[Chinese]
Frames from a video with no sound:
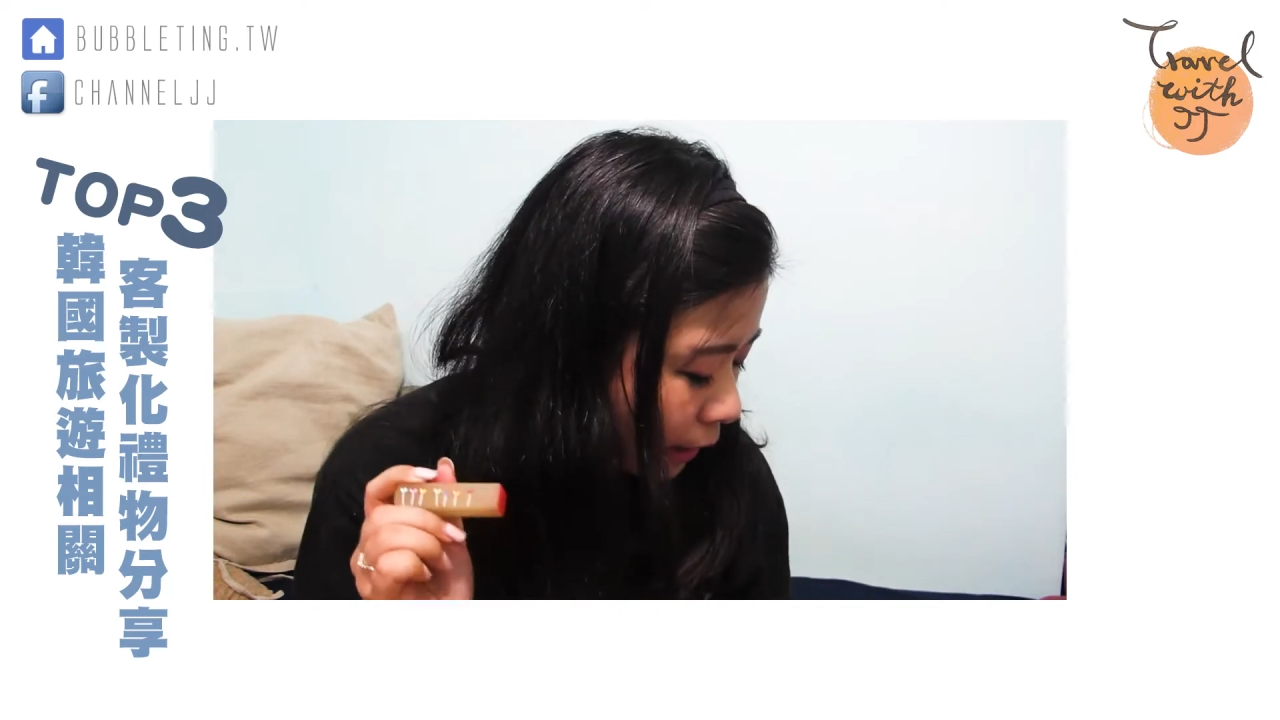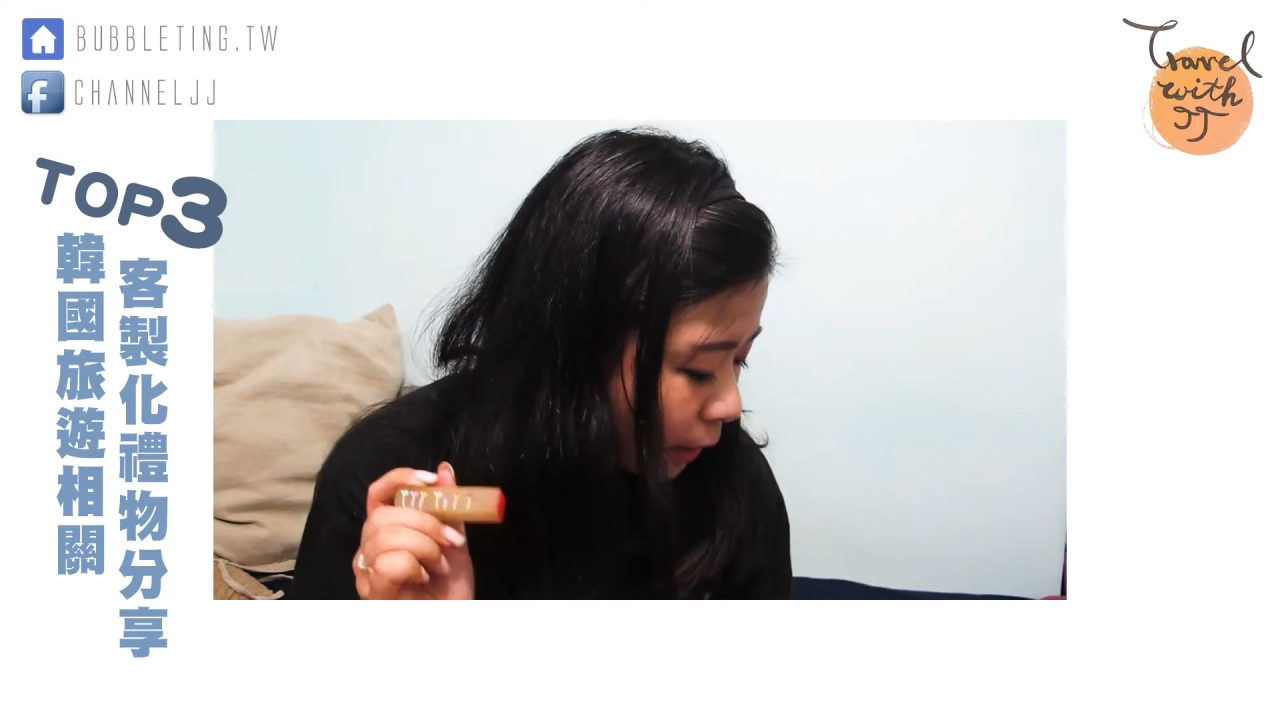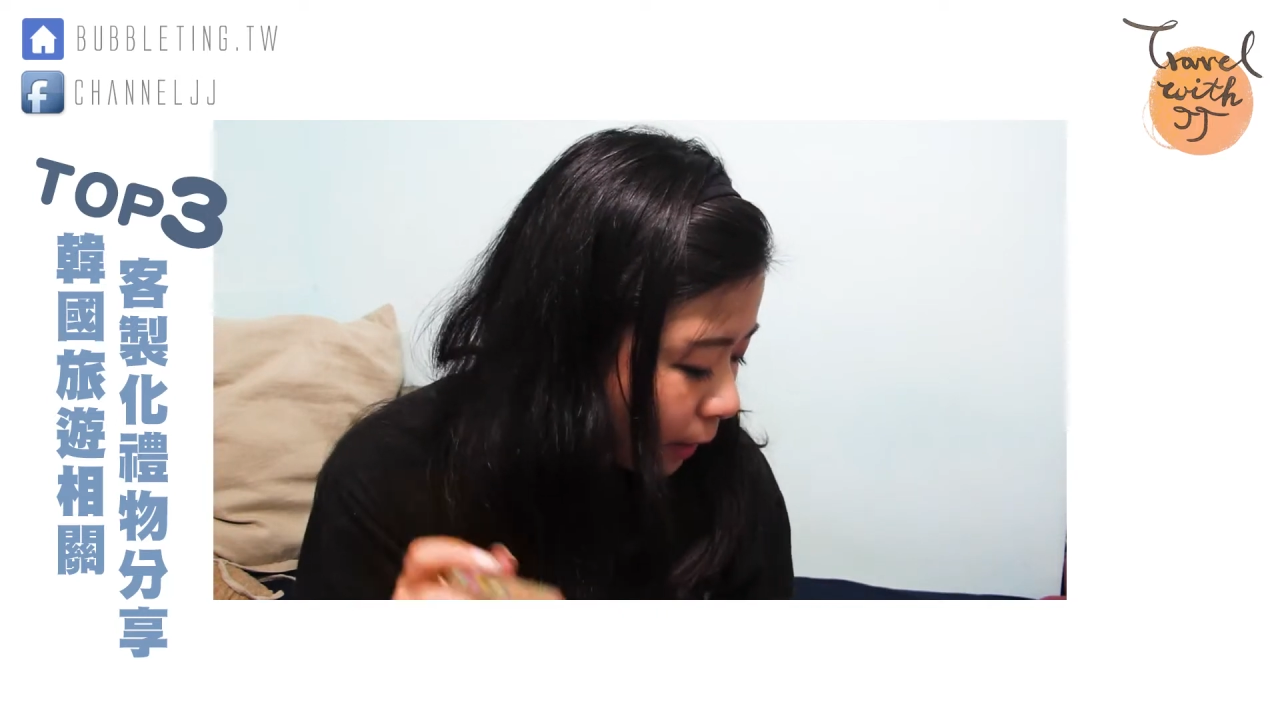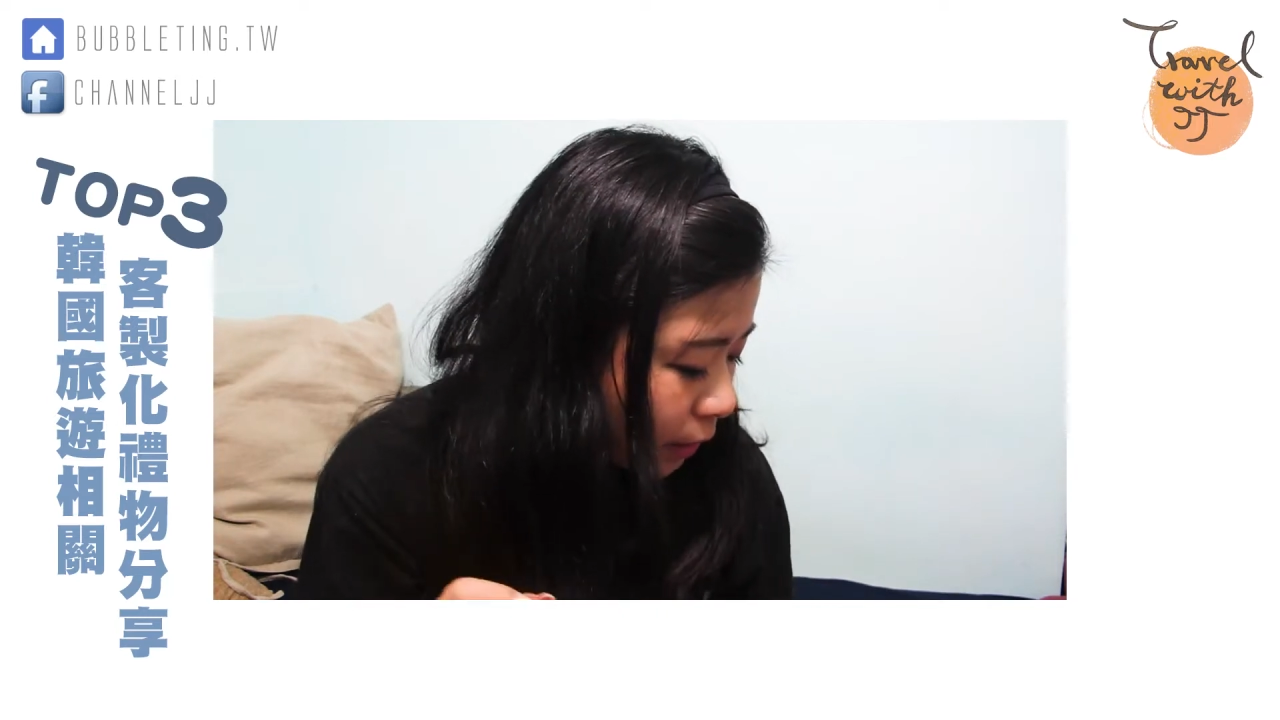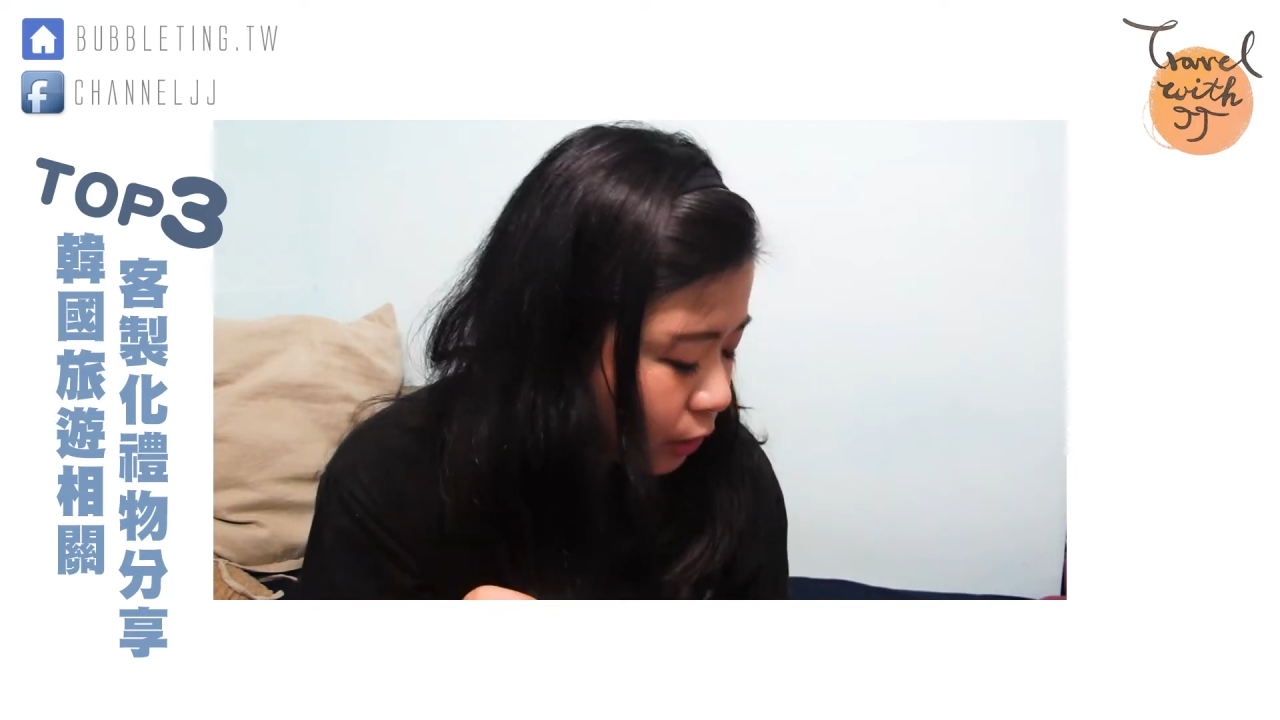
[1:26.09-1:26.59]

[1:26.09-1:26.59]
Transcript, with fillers: 磕完